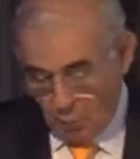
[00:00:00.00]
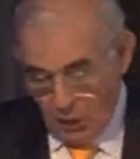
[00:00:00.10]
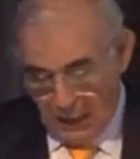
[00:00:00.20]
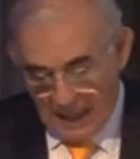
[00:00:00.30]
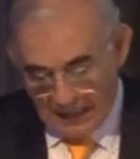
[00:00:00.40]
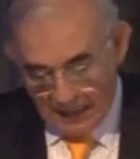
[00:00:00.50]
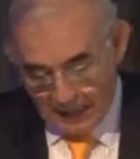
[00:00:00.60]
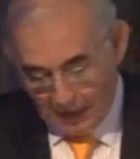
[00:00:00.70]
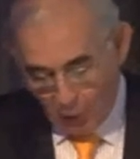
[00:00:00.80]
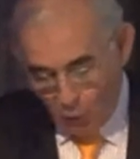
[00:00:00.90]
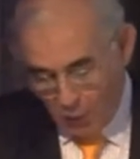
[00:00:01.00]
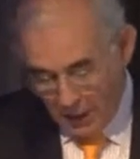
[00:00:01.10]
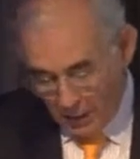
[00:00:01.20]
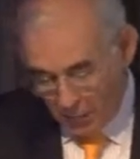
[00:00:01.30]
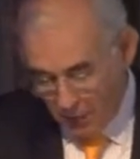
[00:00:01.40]
Ojalá que el
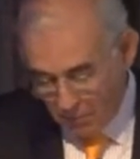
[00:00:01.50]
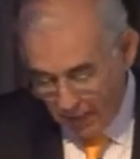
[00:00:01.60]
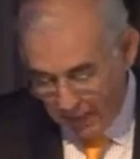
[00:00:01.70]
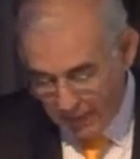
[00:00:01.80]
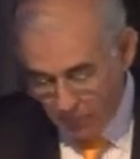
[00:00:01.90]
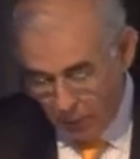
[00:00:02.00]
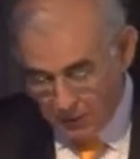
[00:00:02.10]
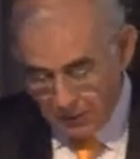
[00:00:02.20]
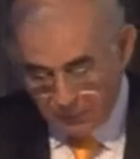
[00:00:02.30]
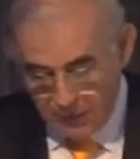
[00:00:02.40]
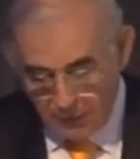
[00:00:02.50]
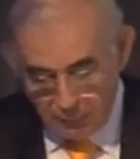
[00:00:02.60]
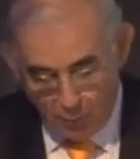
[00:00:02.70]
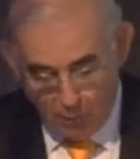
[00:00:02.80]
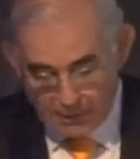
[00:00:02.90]
gobierno y el país puedan definir en
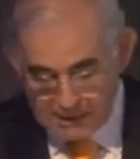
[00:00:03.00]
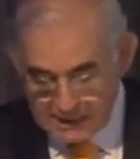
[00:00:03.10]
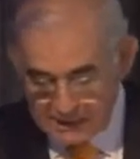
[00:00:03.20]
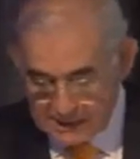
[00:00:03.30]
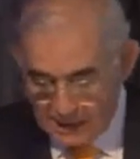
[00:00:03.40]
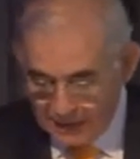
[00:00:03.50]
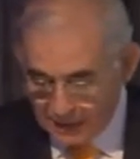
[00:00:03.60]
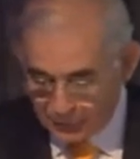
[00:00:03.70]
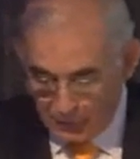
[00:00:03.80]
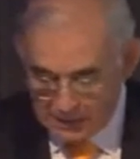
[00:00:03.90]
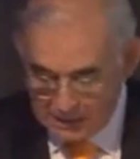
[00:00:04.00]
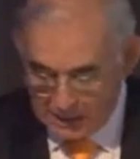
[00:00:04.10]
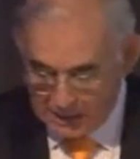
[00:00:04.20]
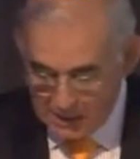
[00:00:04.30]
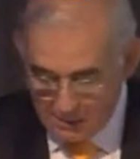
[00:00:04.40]
forma precisa la dirección a
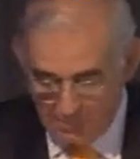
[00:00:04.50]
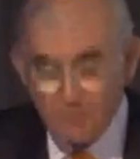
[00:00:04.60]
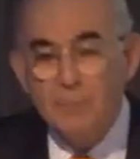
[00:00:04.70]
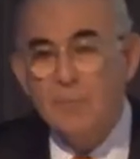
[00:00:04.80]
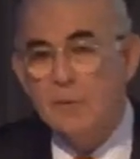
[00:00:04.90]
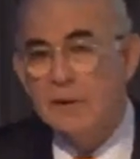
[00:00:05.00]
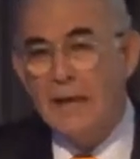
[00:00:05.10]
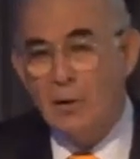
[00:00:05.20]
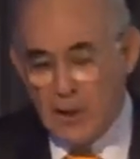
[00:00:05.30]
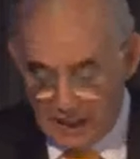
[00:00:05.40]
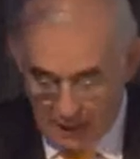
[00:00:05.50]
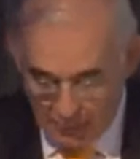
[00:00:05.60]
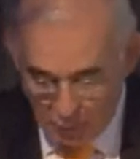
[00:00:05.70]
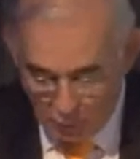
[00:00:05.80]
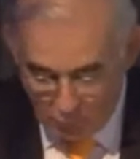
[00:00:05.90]
seguir, qué es lo que
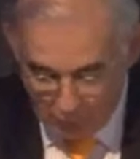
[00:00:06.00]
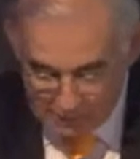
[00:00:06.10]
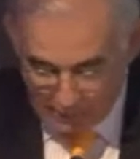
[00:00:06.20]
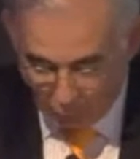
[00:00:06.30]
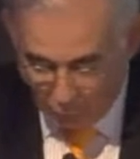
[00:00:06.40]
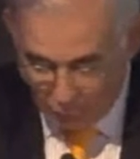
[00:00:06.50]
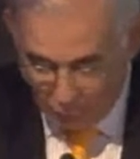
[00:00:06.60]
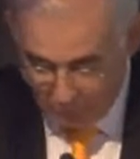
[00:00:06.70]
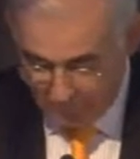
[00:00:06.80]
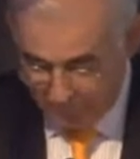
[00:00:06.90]
queremos como desarrollo,